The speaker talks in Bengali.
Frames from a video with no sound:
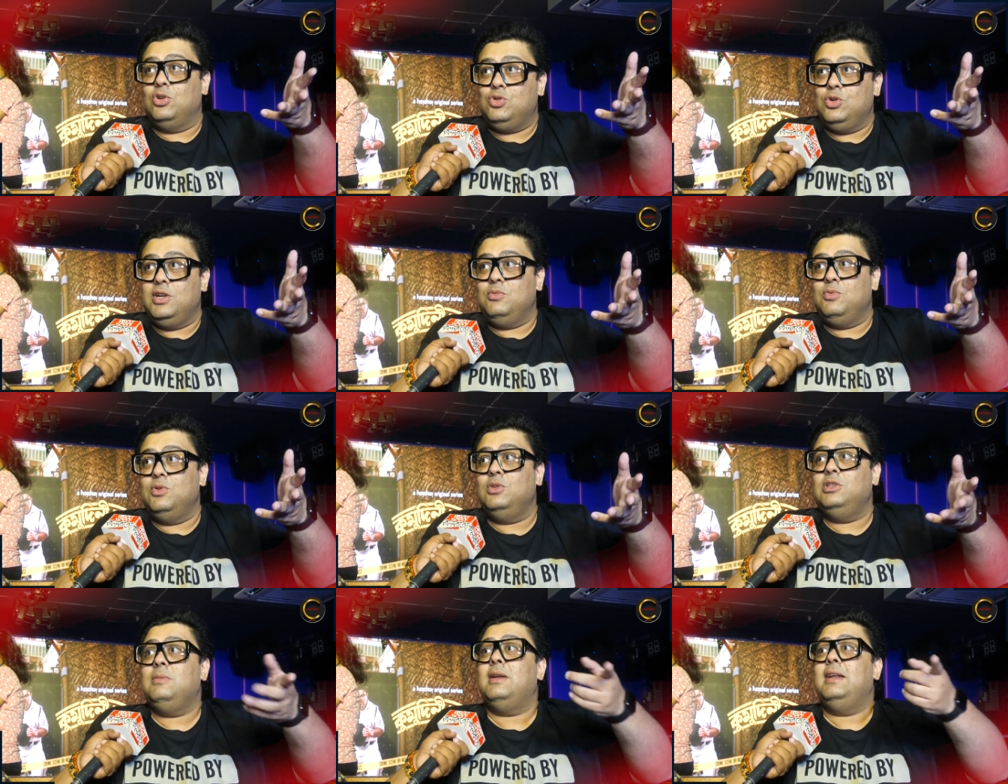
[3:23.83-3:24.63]
দর্শকের মনে
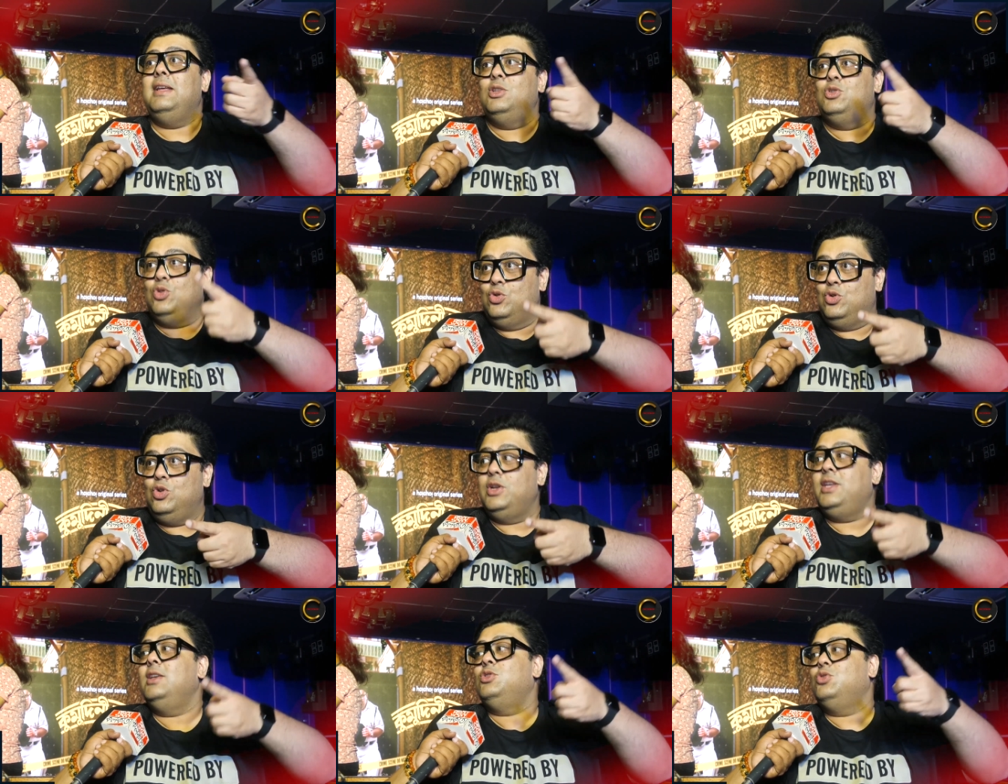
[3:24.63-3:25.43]
হতে পারে এ যোগ্য
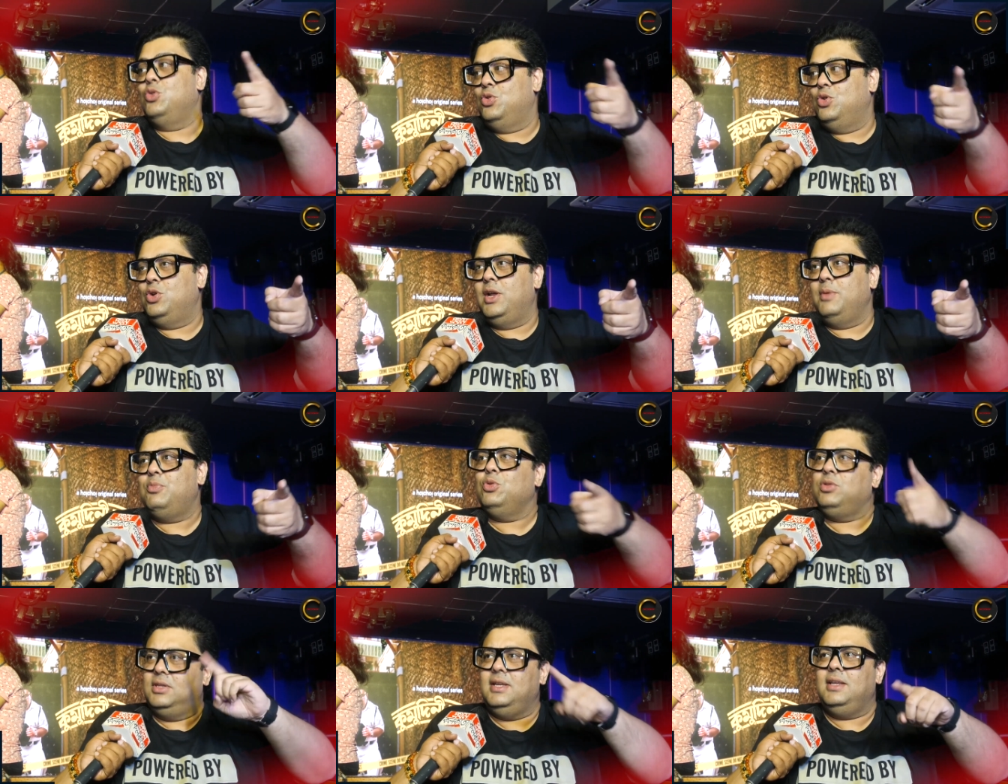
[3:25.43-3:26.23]
কি যোগ্য নয়
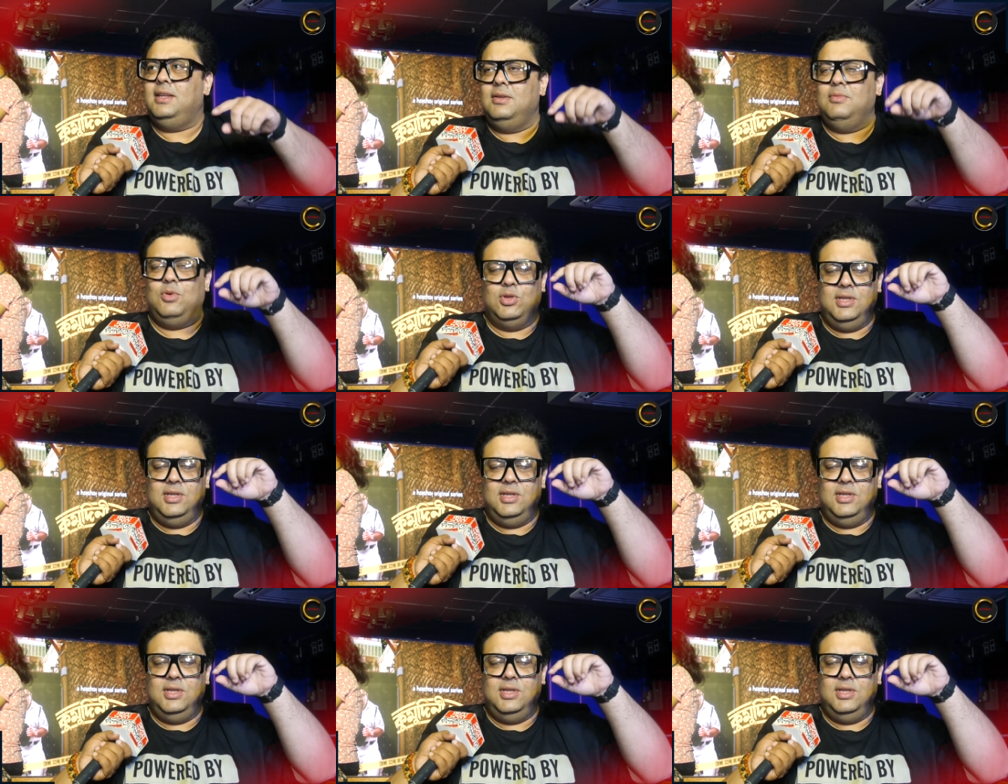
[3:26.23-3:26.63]
প্রত্যেকেরই